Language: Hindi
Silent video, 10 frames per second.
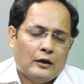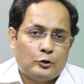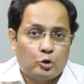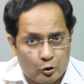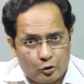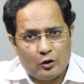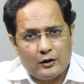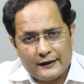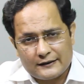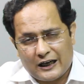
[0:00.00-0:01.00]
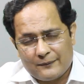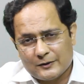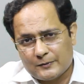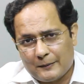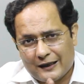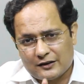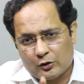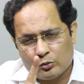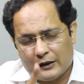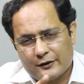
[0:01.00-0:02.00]
दोनों अतराफ़ में इस पर बात
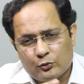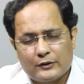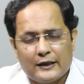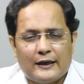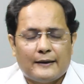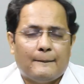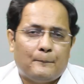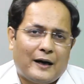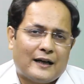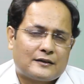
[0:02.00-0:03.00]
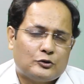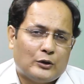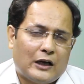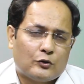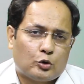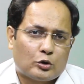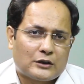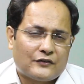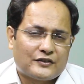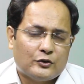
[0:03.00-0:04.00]
करूंगा क्योंकि बात जो है वो दोनों
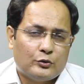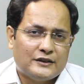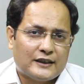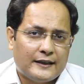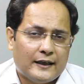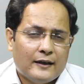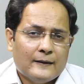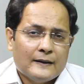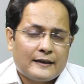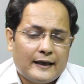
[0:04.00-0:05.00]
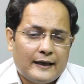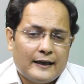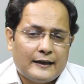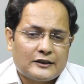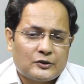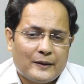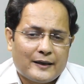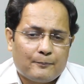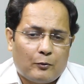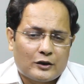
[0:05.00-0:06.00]
तरफ से ही होनी चाहिए कि इसमें
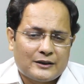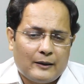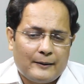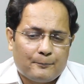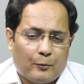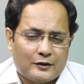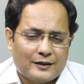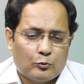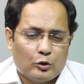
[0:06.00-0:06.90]
एक बहुत ही इम्पॉर्टेंट